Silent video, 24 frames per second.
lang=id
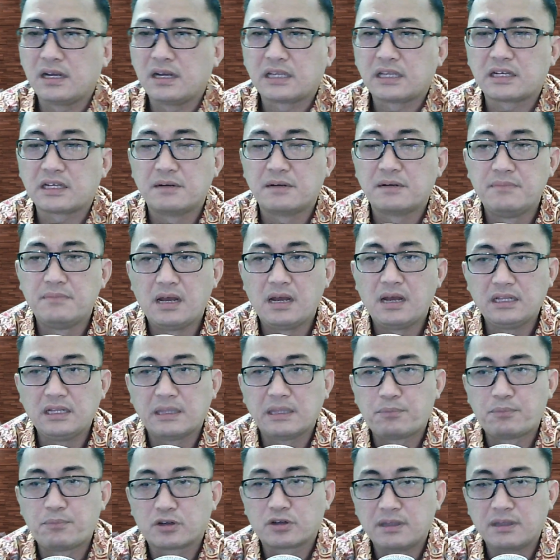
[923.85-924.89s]
Kita kembali
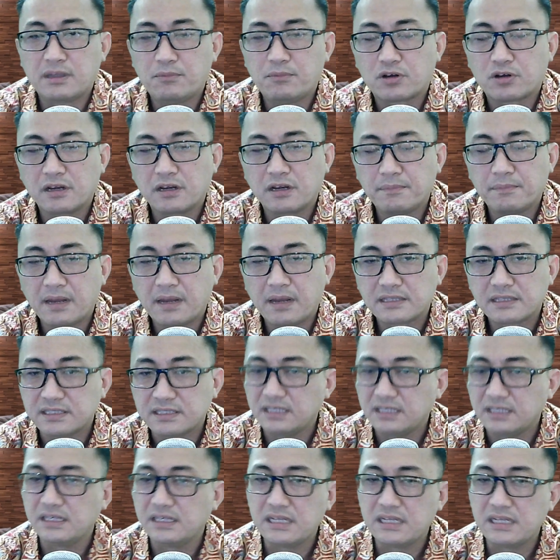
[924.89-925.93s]
dalam program Morning
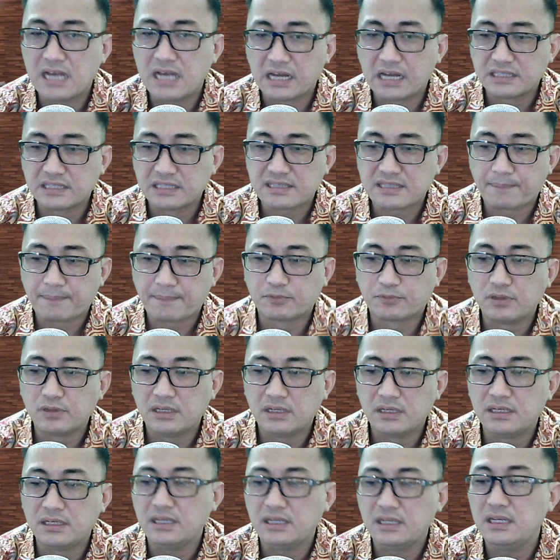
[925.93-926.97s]
Blessing di hari Sabtu
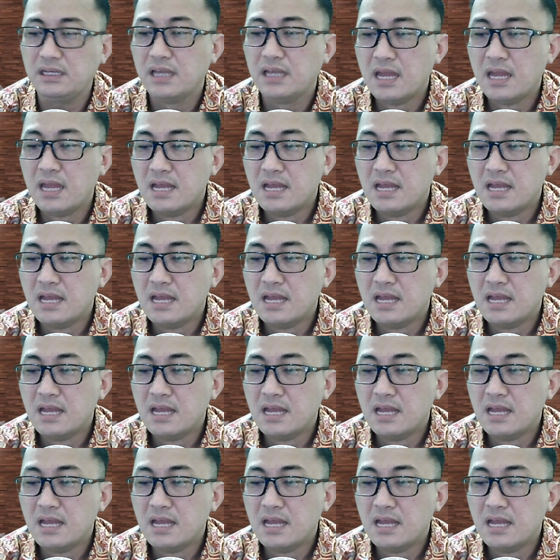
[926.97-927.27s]
ini.